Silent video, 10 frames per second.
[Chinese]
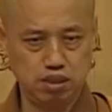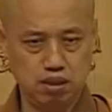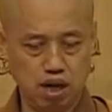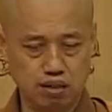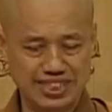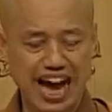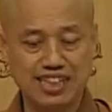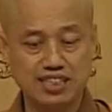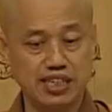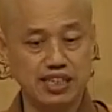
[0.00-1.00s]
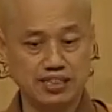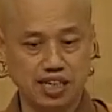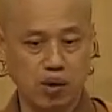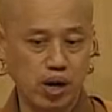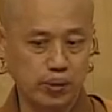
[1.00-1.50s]
哦，打一些呢
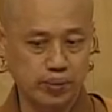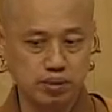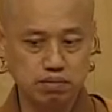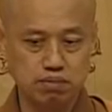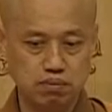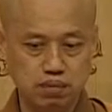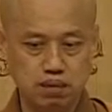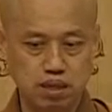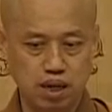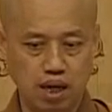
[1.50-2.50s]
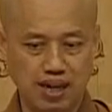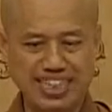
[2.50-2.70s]
小妄语啊，